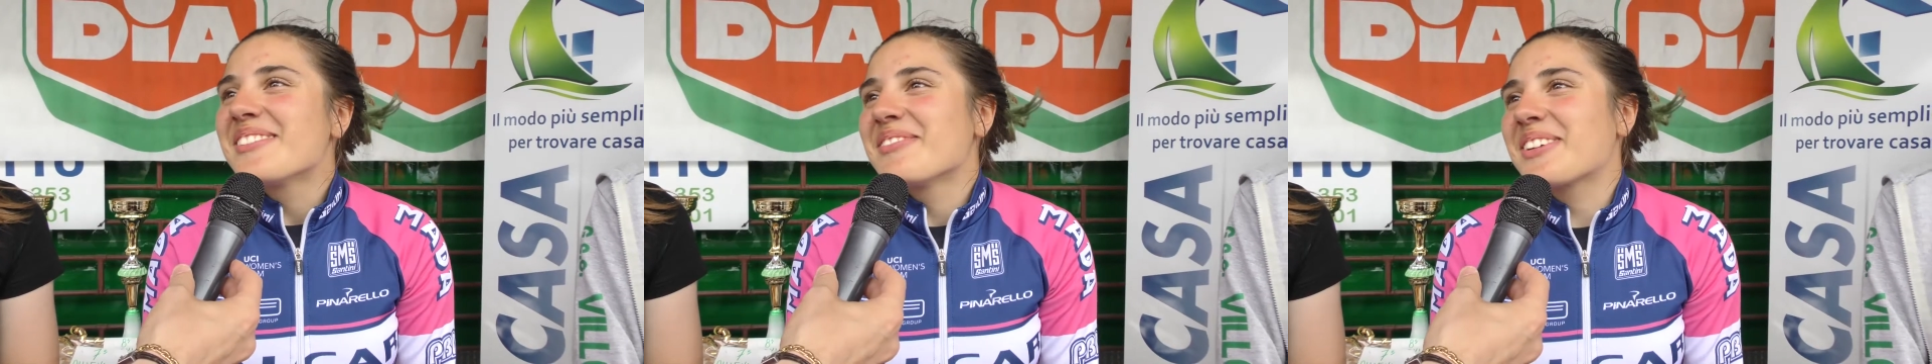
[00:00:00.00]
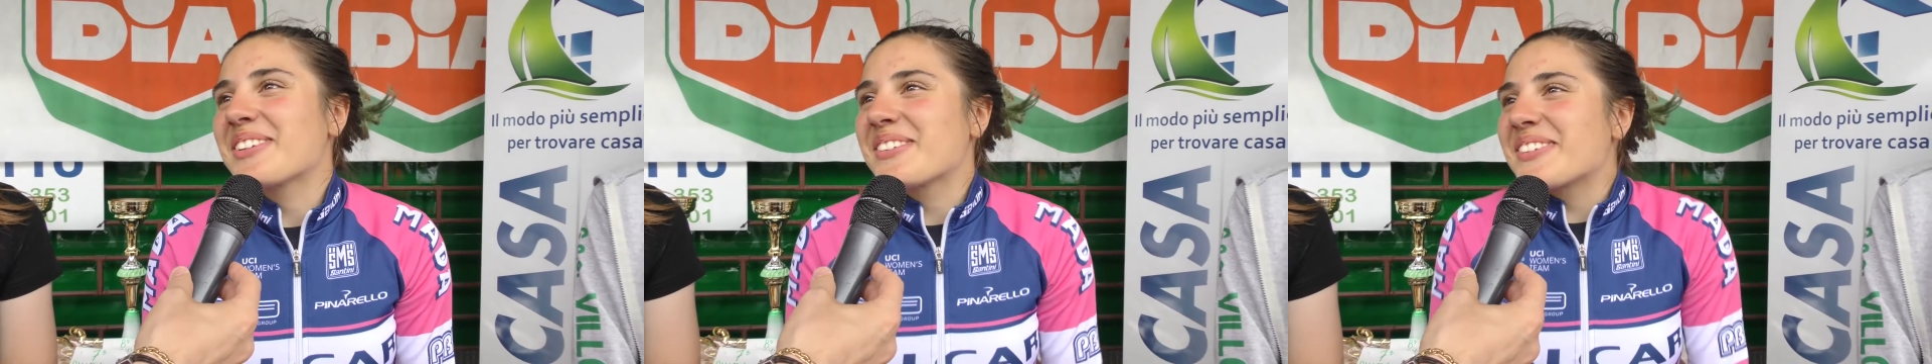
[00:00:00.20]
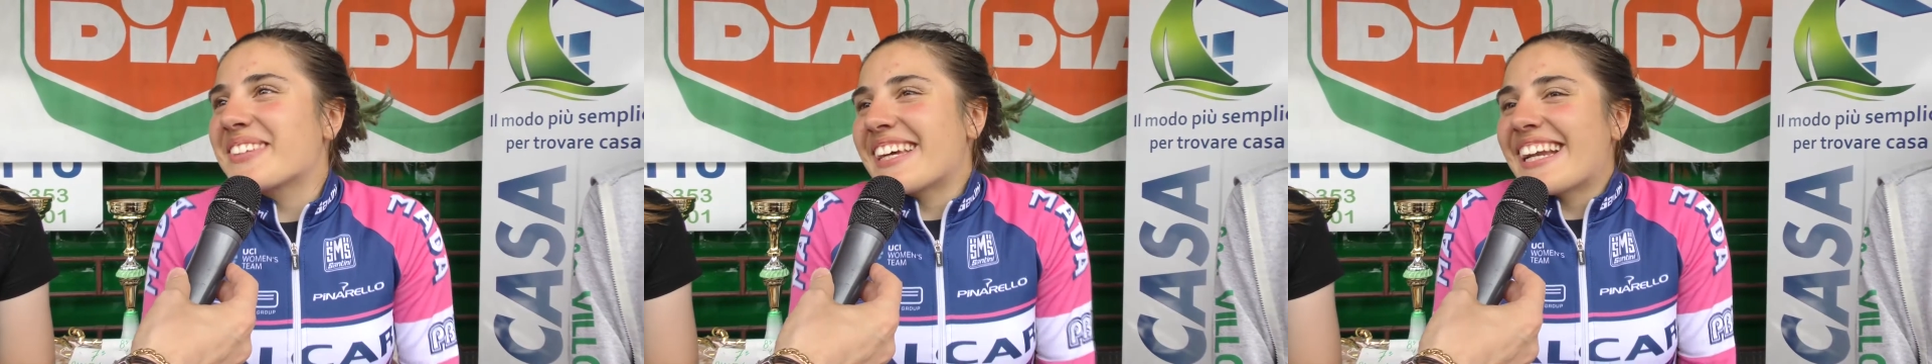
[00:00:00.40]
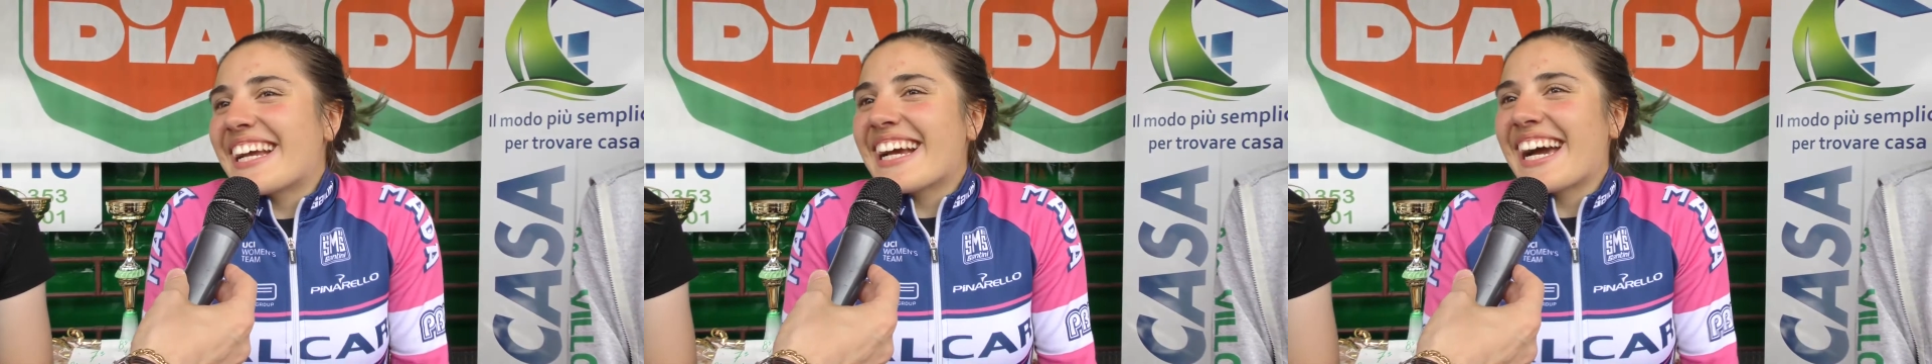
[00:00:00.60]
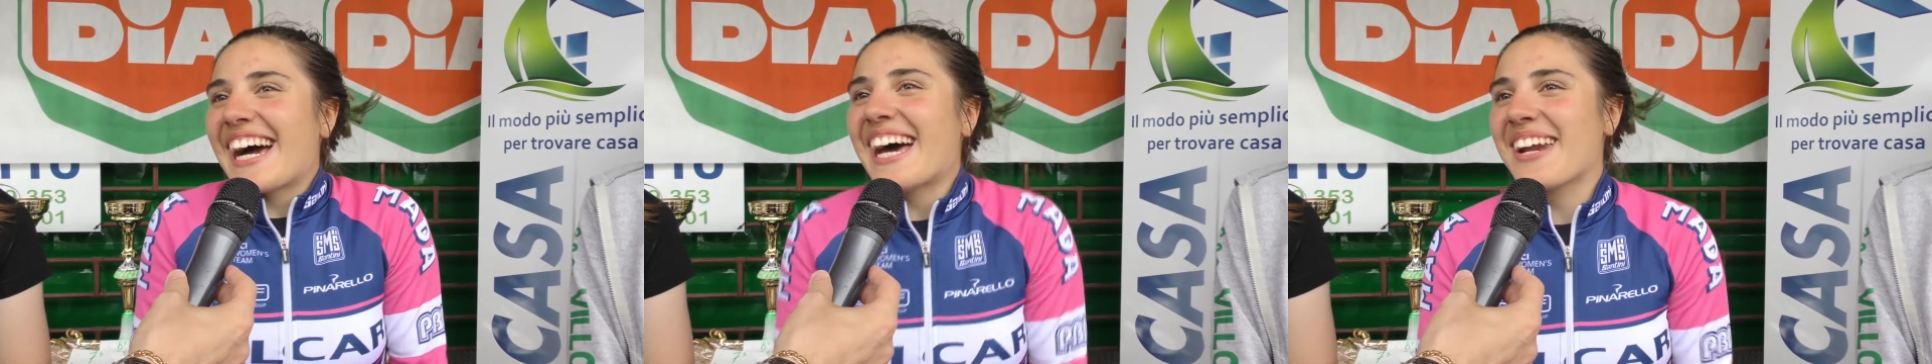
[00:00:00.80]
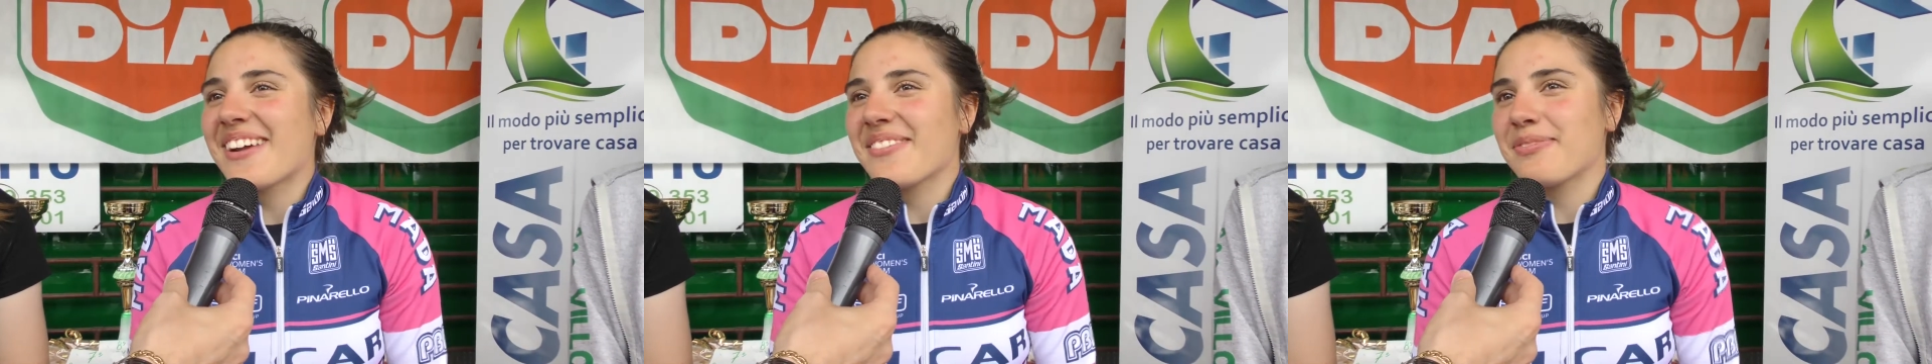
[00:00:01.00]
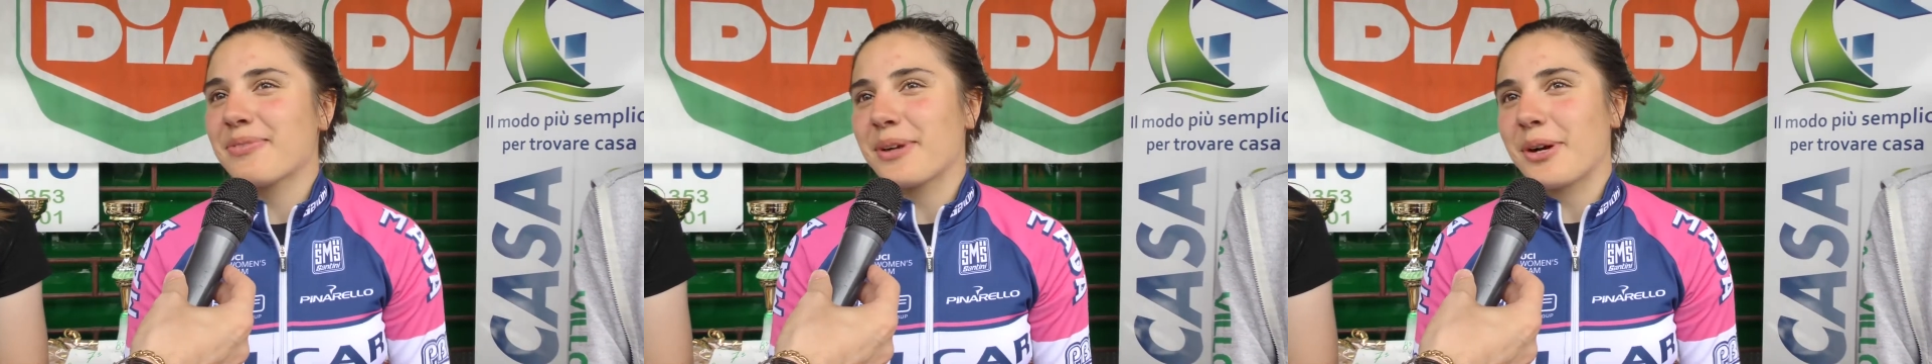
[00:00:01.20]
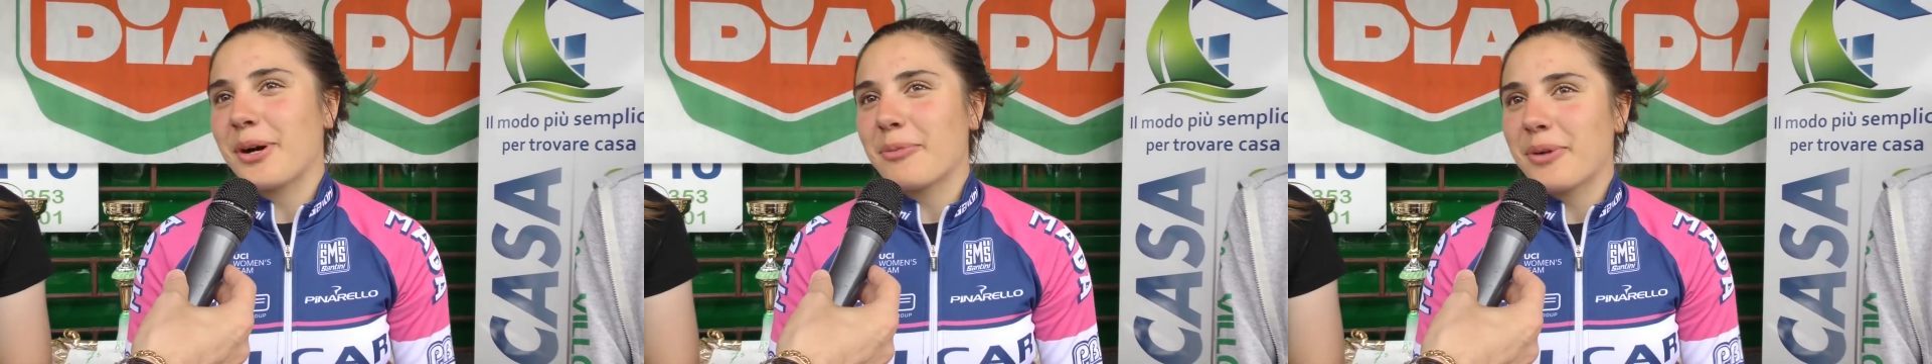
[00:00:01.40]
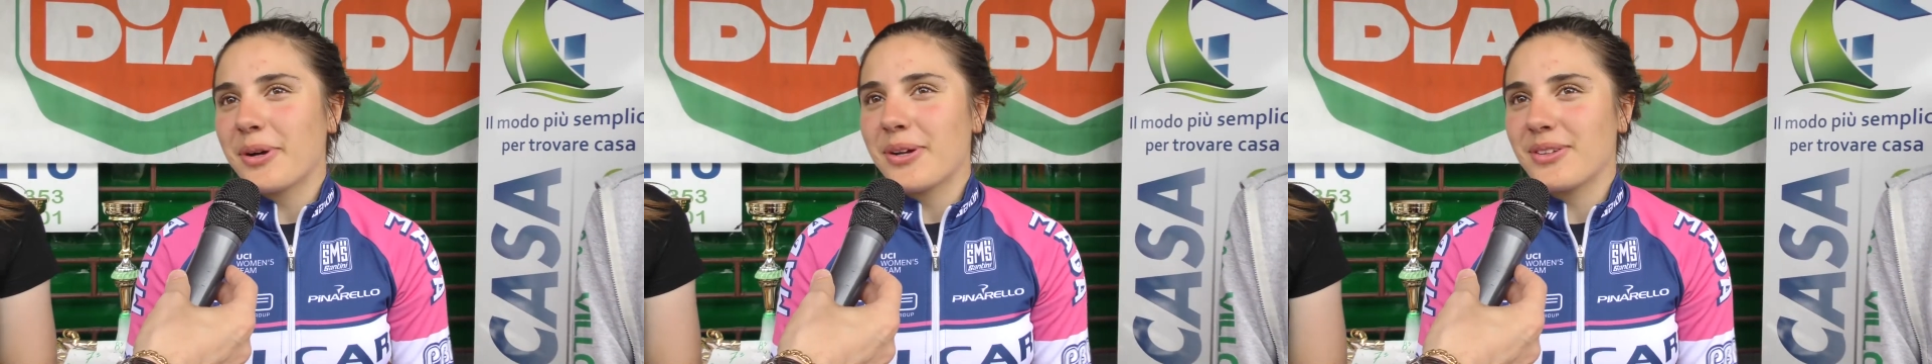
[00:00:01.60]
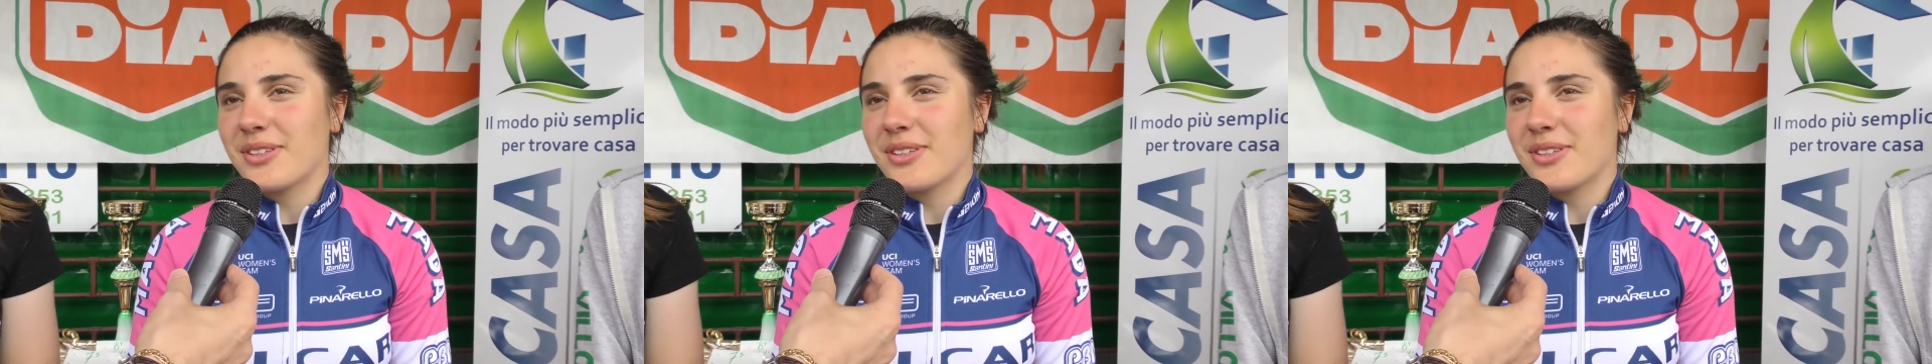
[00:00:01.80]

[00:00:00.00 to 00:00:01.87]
per tutta la gara, però poi